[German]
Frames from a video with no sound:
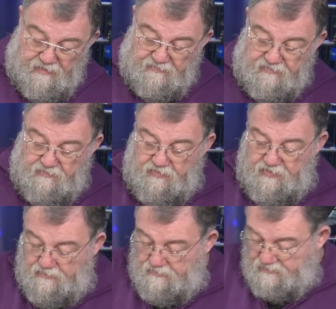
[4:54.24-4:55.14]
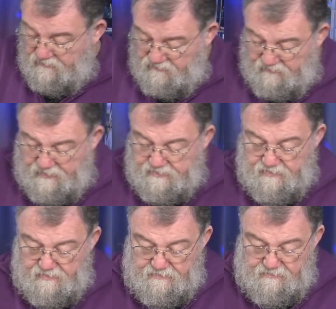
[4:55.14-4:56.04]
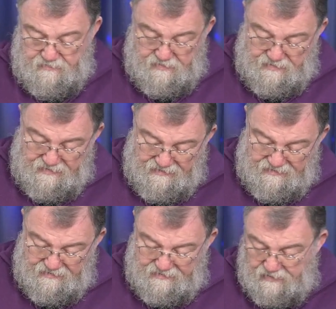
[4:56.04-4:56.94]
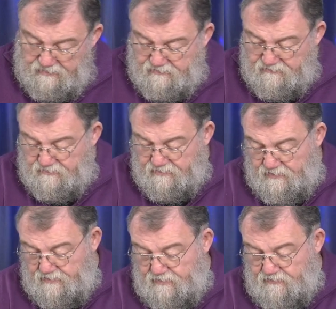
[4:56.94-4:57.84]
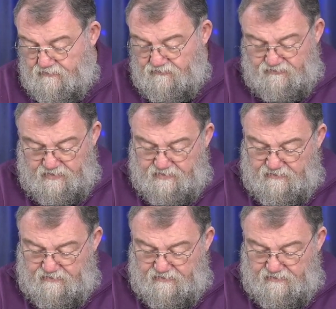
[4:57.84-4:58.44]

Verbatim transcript: Jetzt nehme ich hier das zweite identische Teil und stecke